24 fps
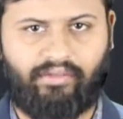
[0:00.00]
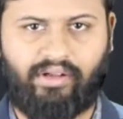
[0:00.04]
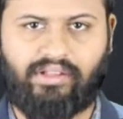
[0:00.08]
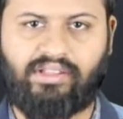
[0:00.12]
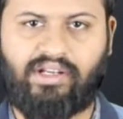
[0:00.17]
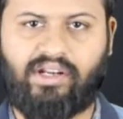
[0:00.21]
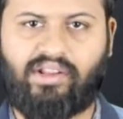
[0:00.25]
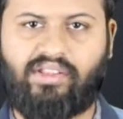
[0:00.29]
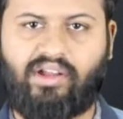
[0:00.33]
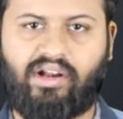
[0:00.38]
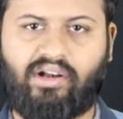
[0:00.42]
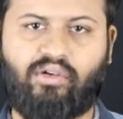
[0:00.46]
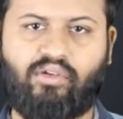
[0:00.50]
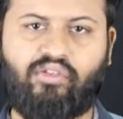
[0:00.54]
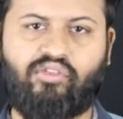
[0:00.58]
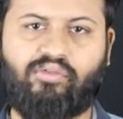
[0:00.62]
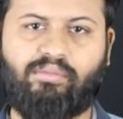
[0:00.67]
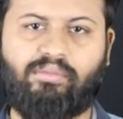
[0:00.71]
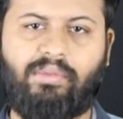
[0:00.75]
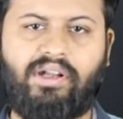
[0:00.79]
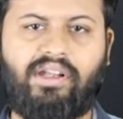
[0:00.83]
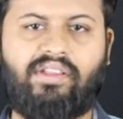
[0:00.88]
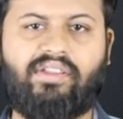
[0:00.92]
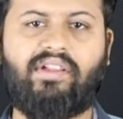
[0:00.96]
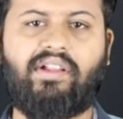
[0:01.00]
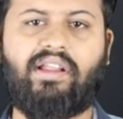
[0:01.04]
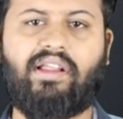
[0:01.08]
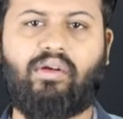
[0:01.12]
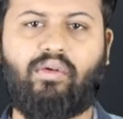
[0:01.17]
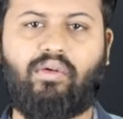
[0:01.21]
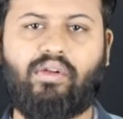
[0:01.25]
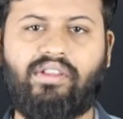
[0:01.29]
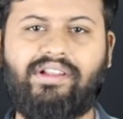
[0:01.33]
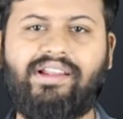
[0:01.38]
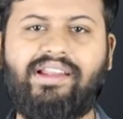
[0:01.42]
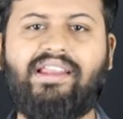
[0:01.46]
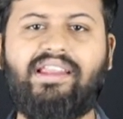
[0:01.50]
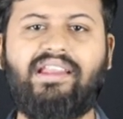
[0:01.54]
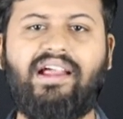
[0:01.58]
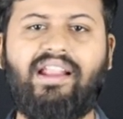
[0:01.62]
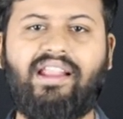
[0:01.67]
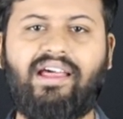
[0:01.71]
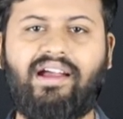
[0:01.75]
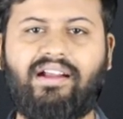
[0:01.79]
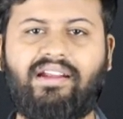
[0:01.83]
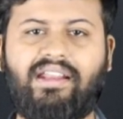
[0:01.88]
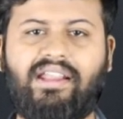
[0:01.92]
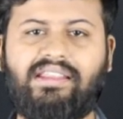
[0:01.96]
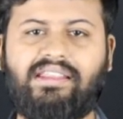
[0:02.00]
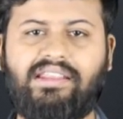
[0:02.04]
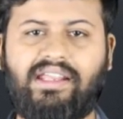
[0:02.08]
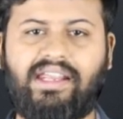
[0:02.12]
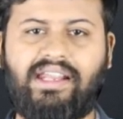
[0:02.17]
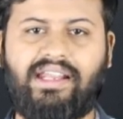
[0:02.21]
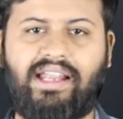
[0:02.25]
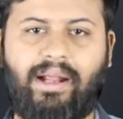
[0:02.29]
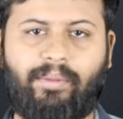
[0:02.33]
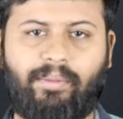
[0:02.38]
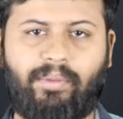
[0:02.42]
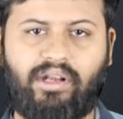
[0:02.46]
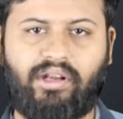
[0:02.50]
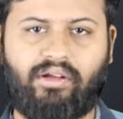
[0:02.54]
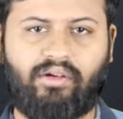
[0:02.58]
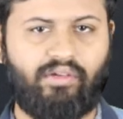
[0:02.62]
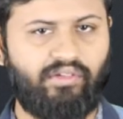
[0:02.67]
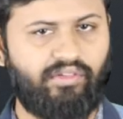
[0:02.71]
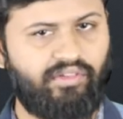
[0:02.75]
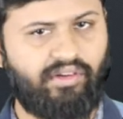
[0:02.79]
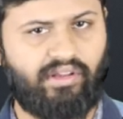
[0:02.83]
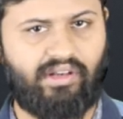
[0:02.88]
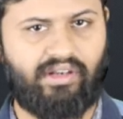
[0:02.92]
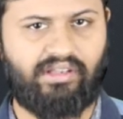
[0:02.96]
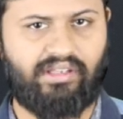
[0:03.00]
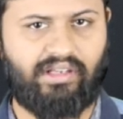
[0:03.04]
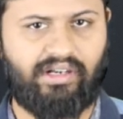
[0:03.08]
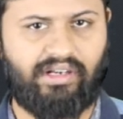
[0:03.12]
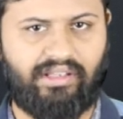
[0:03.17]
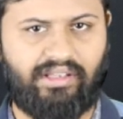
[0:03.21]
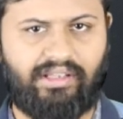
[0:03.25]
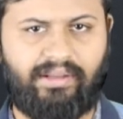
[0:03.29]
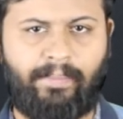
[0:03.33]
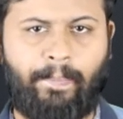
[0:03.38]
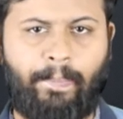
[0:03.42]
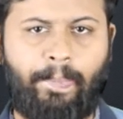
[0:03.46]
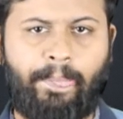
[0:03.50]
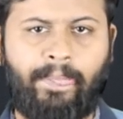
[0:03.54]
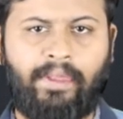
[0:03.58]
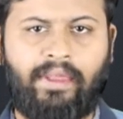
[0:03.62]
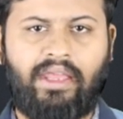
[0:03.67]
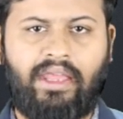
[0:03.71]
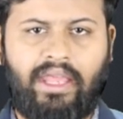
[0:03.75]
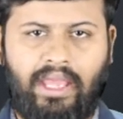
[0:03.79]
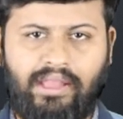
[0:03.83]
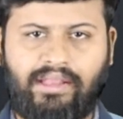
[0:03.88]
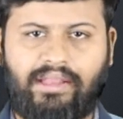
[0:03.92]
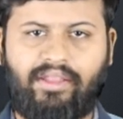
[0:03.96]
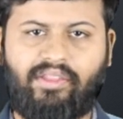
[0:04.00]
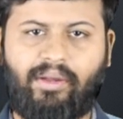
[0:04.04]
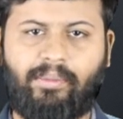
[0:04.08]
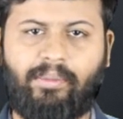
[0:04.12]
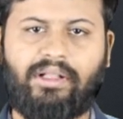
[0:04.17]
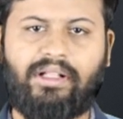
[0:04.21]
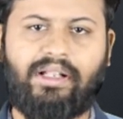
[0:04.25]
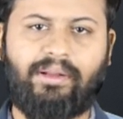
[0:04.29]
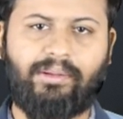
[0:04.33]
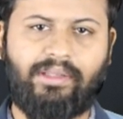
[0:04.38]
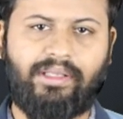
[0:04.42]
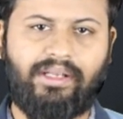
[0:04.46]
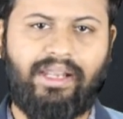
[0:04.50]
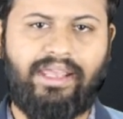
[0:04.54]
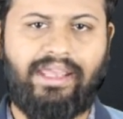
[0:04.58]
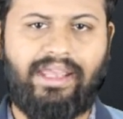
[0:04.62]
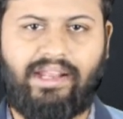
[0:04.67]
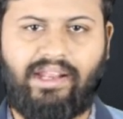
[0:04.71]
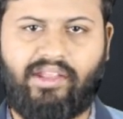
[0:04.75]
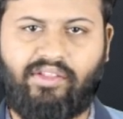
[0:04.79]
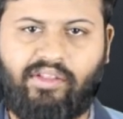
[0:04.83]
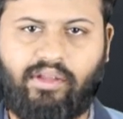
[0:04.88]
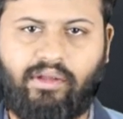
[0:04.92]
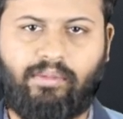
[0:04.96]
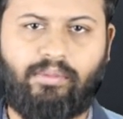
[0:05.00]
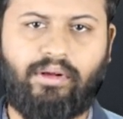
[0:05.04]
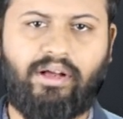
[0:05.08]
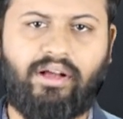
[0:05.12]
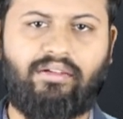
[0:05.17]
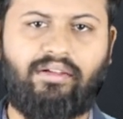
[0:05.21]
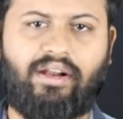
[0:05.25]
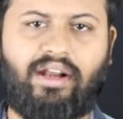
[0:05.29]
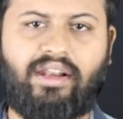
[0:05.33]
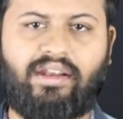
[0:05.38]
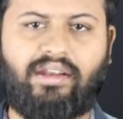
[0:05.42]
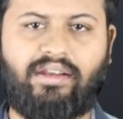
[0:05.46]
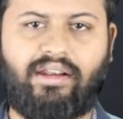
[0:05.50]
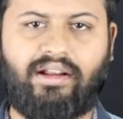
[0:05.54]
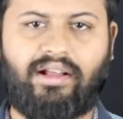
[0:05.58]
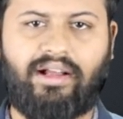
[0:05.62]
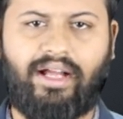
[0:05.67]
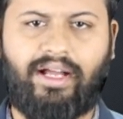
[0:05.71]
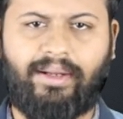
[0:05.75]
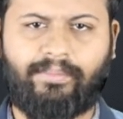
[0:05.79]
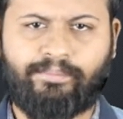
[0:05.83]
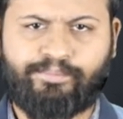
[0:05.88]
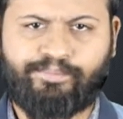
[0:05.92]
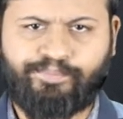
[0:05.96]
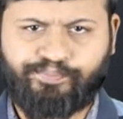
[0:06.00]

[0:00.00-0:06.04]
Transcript: வந்துடுச்சு அனௌன்ஸ்மெண்ட் சில குழந்தைகள் என்ன ஆனாங்கன்னே தெரியல அப்படின்ற ஒரு விஷயம் இருந்திருக்குது இந்த சமயத்தில் பார்த்தீங்கன்னா எலிஜியும் அவங்க விளையாடிட்டு இருக்கா